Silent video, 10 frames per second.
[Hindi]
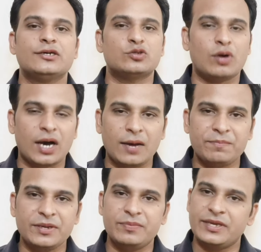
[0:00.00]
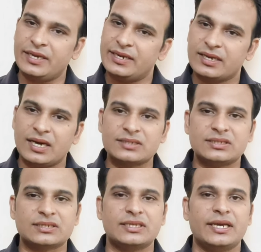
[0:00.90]
तो आप बीबीए कर
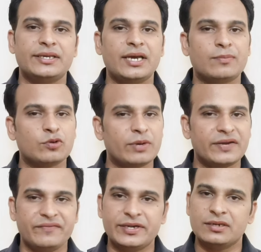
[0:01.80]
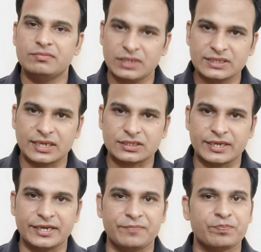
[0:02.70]
सकते हैं ये आपको बेनिफिट मिल जाता
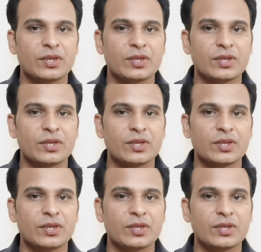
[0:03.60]
है